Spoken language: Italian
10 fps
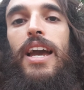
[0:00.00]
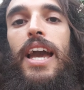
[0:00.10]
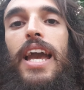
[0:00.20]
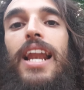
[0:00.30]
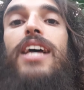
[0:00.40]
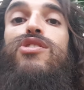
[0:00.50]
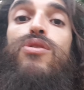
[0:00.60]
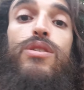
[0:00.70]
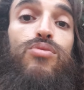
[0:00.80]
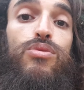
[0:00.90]
E la
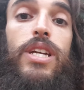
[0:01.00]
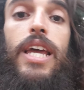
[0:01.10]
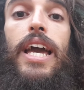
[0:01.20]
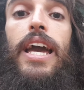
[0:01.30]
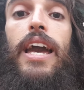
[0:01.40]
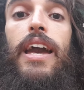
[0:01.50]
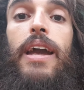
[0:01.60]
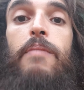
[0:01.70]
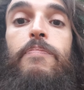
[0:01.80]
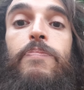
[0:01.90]

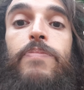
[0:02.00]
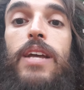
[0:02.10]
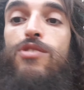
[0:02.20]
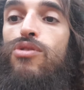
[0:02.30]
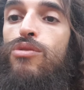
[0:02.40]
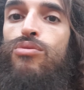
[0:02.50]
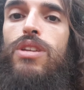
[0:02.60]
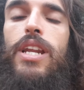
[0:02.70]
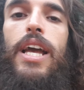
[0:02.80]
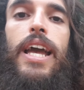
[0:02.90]
solitudine, mm, la
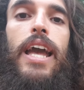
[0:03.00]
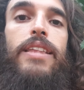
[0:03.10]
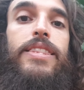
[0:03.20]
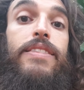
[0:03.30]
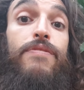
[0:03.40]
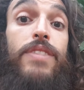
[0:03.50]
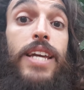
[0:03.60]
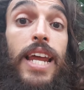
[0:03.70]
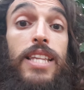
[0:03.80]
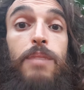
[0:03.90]
solitudine
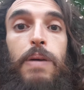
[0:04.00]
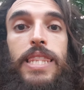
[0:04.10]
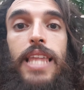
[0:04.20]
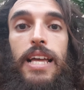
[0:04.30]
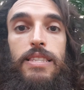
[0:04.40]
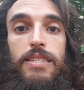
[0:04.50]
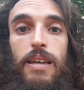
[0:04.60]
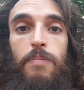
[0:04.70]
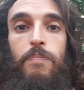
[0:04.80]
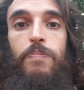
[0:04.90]
crea
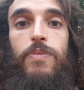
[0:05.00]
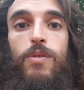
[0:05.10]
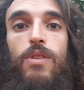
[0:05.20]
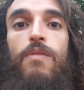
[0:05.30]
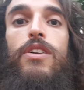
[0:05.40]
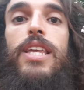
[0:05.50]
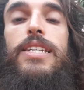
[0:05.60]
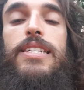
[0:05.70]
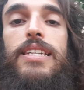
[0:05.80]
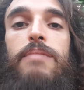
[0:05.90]
dipendenza, una volta che
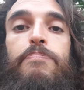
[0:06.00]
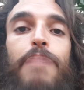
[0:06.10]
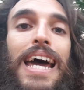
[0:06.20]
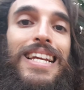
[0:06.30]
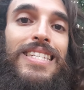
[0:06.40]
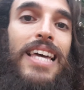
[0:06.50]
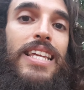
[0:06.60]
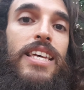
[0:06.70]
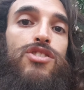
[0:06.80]
si impara a stare da